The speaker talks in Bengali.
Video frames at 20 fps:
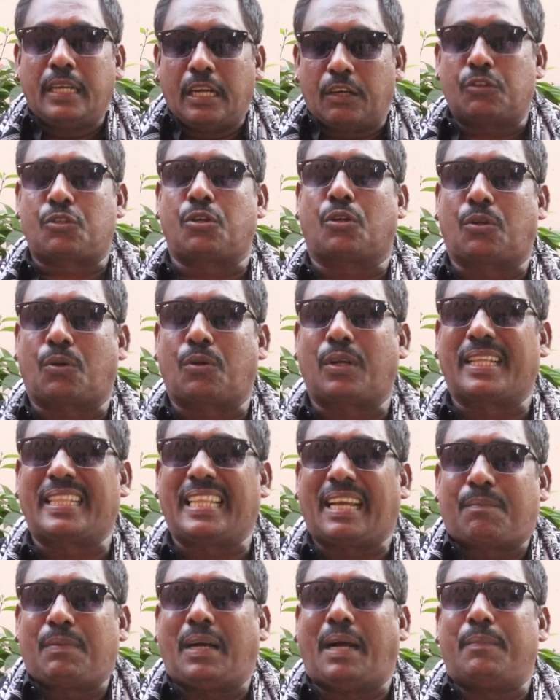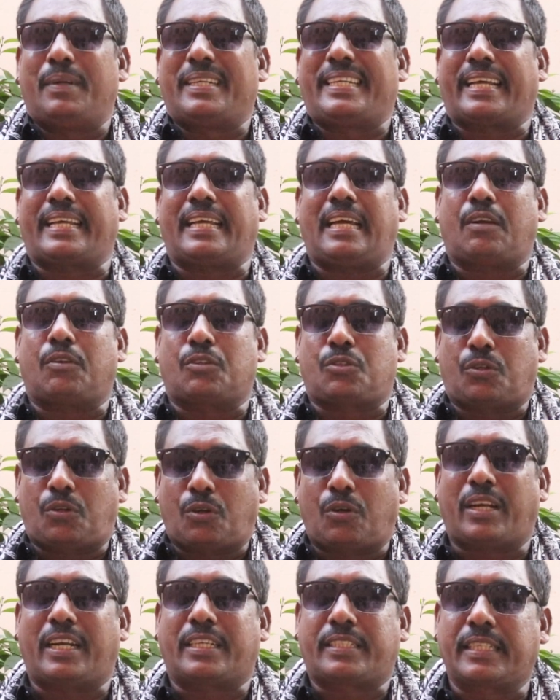একটু ছোটো করে দেখবো আমি এটাকে আরও ছোটো
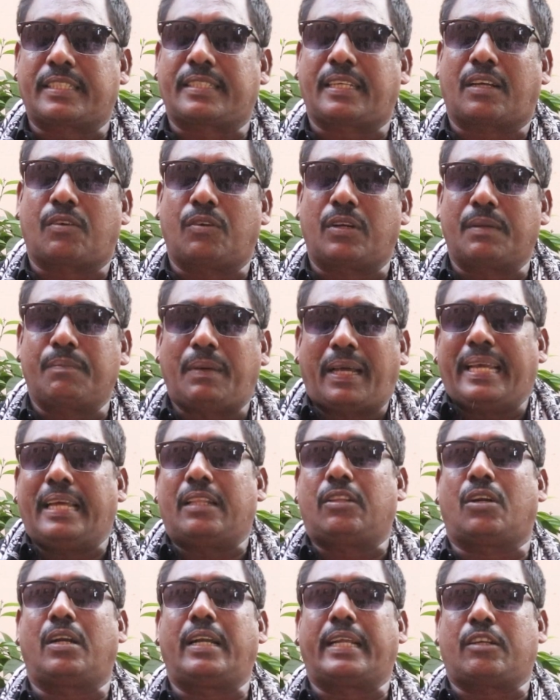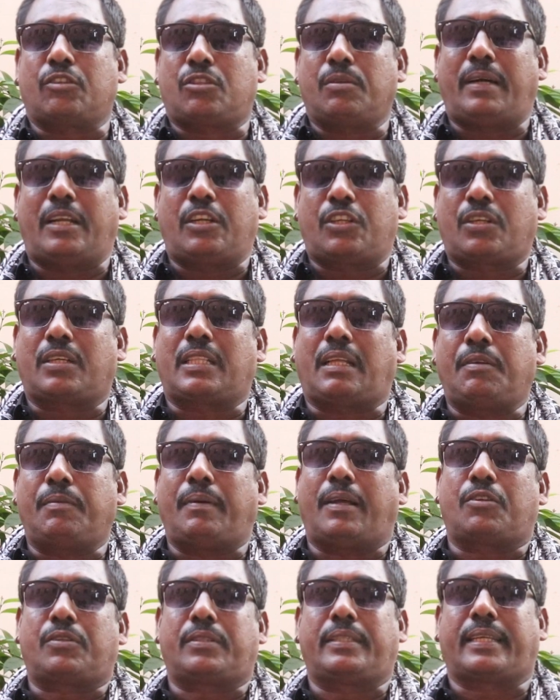করার চেষ্টা করি বা এ ধরনের কিছু মানসিকতা আমি
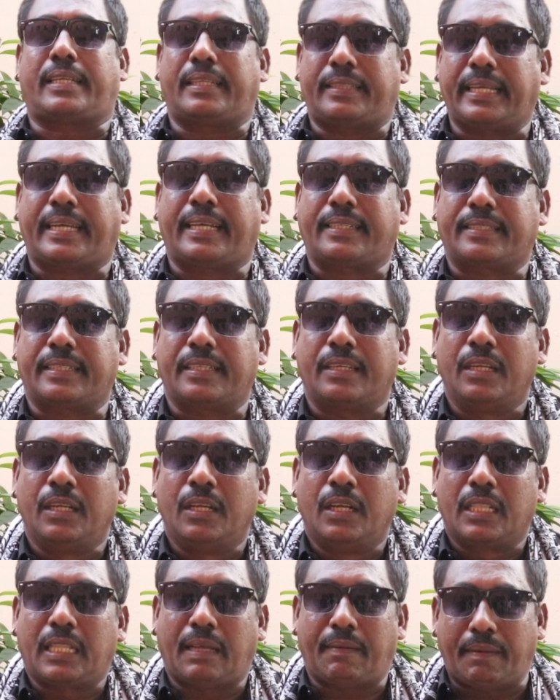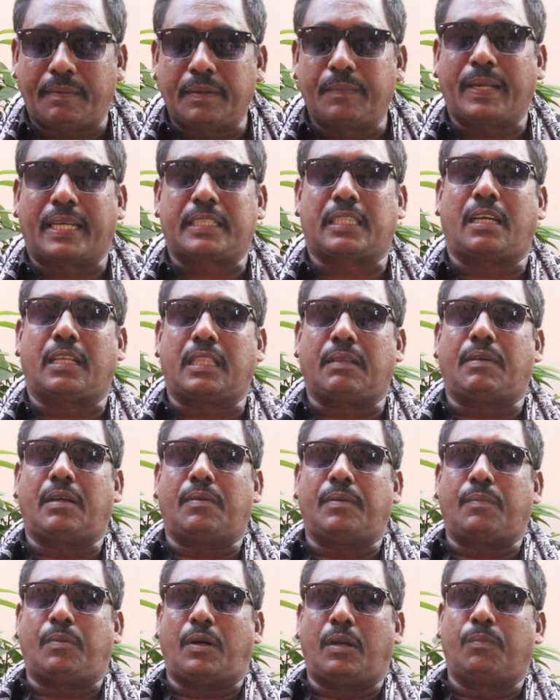মানুষদেরকে দেখেছি তবে আমি
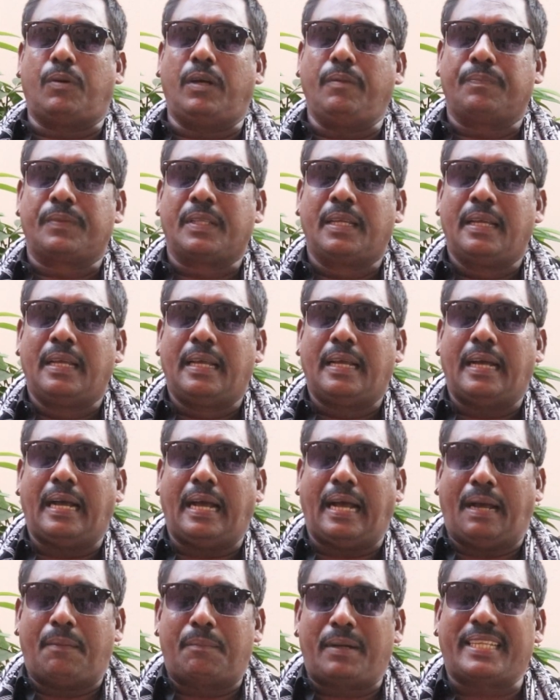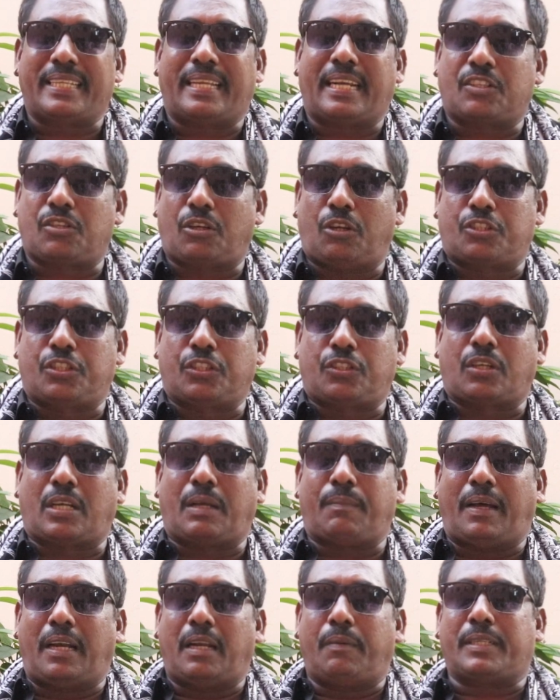ব্যক্তিগতভাবে বলবো আমরা যারা
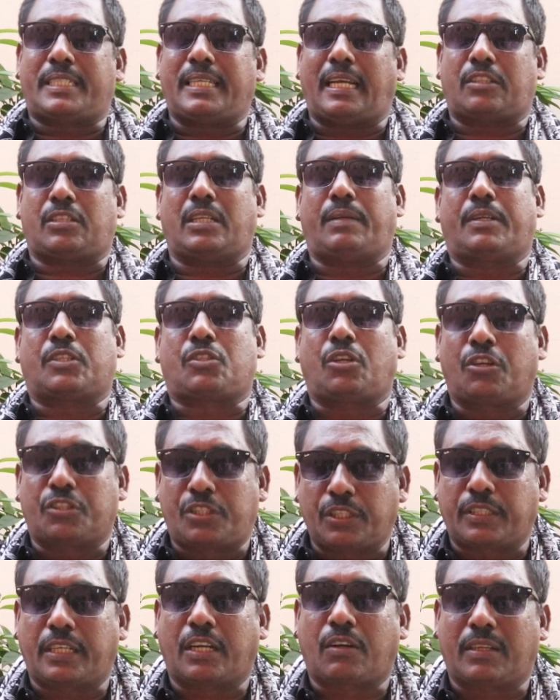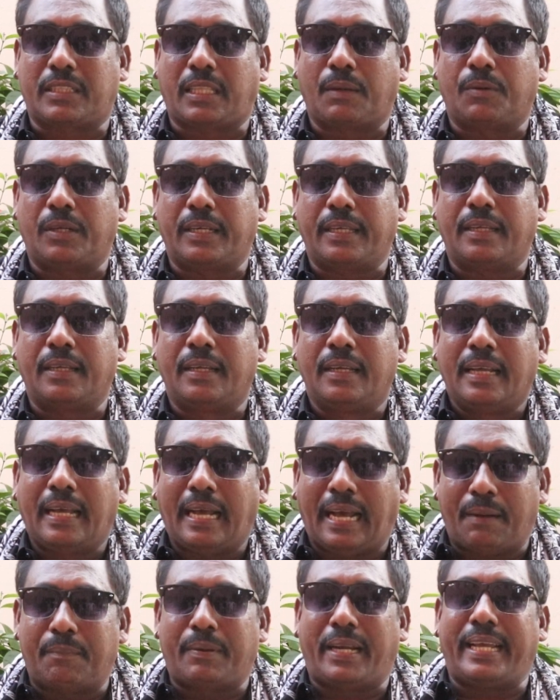চলচ্চিত্রকে ভালোবাসি আসলে আমরা চলচ্চিত্রের কথা বলি
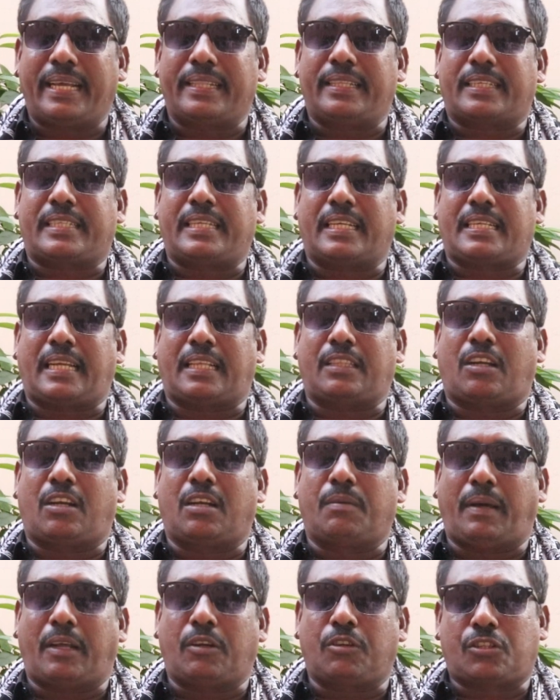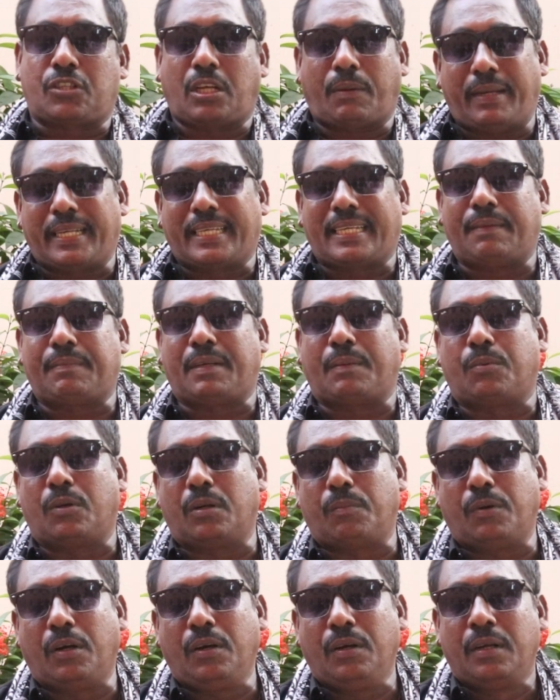আমরা এদেশের সাধারণ মানুষ সবাইকে আমরা
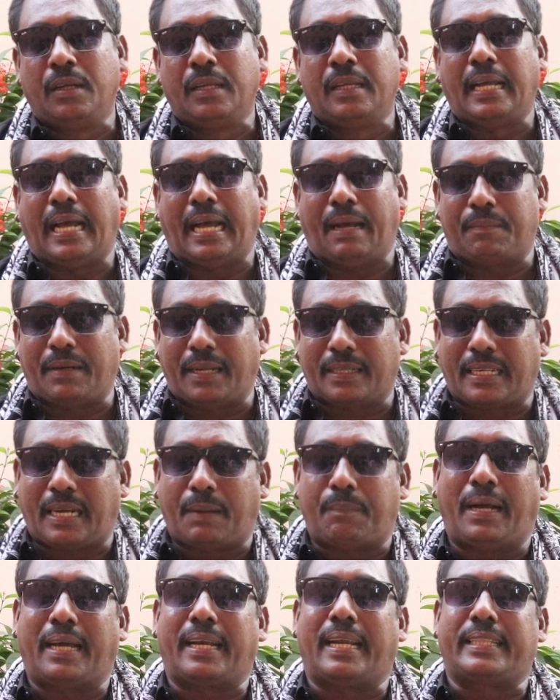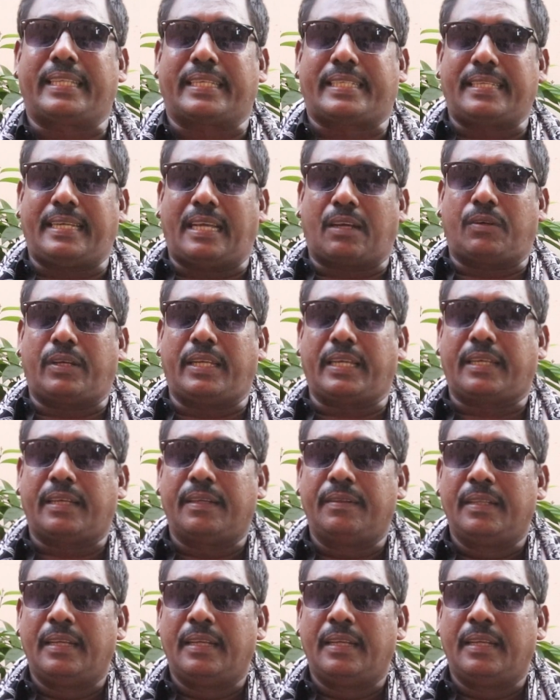বলবো আমরা যারা বাংলাদেশি নাগরিক